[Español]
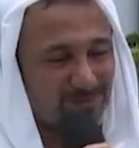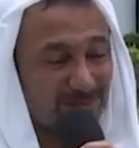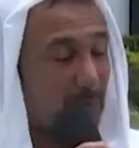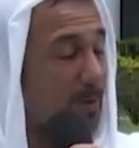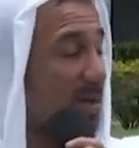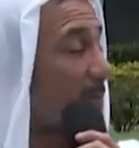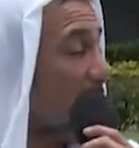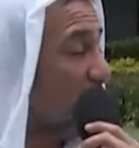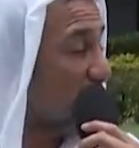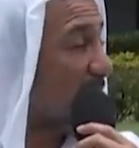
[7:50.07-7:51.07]
que a mí me llama
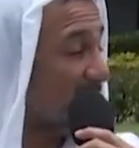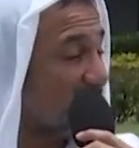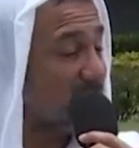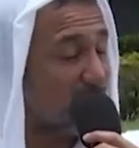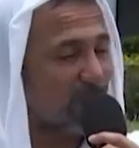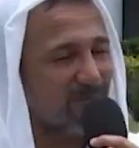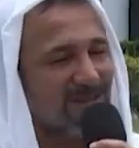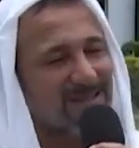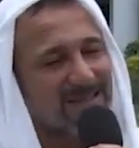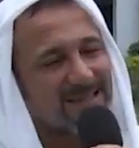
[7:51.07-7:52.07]
mucho la atención.
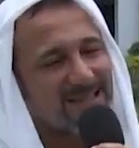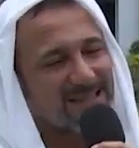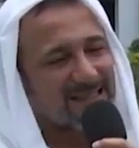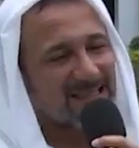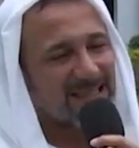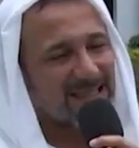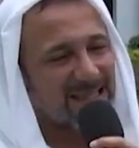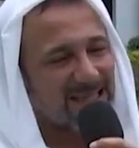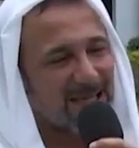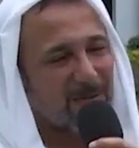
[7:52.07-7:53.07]

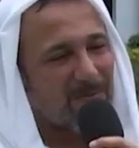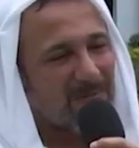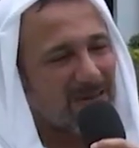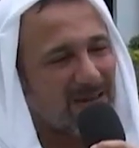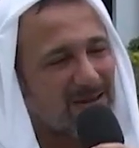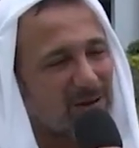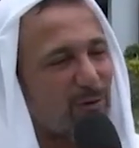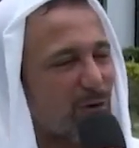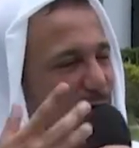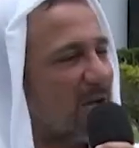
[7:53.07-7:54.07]
Eh, y es
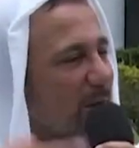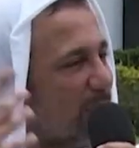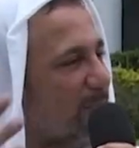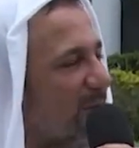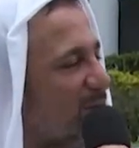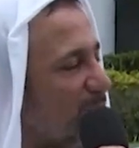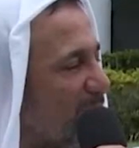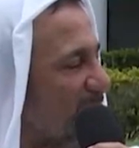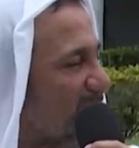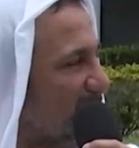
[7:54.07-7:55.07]
cuando llega una
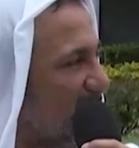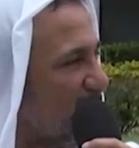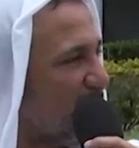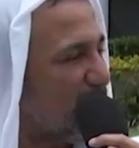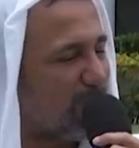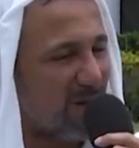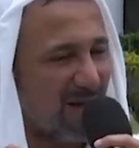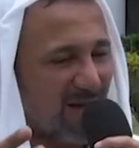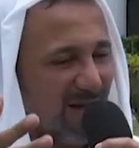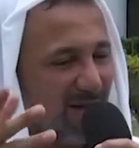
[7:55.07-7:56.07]
persona con
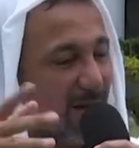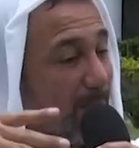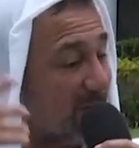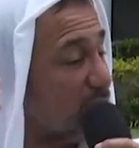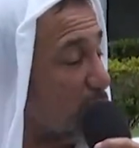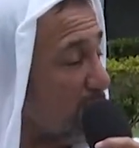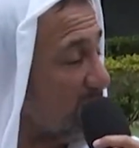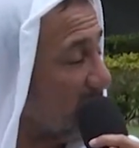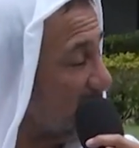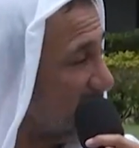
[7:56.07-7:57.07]
una depresión
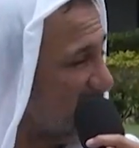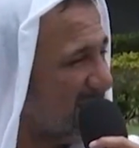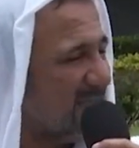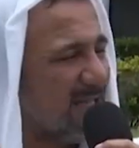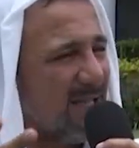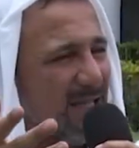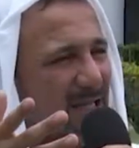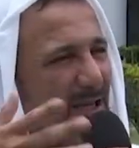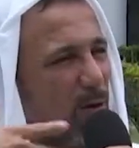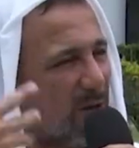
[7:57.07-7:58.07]

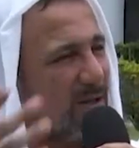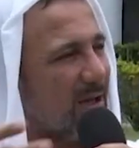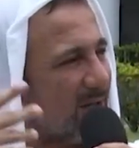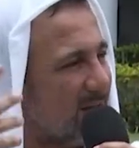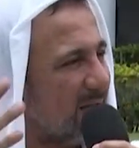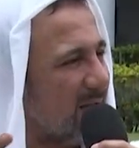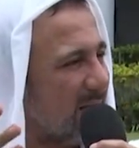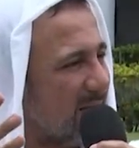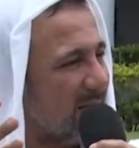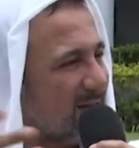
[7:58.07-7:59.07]
y te cuenta que
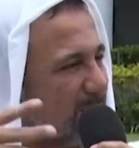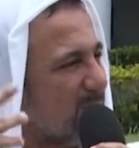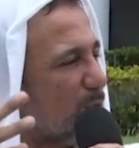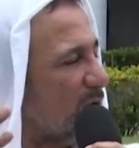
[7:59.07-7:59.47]
tiene ese mismo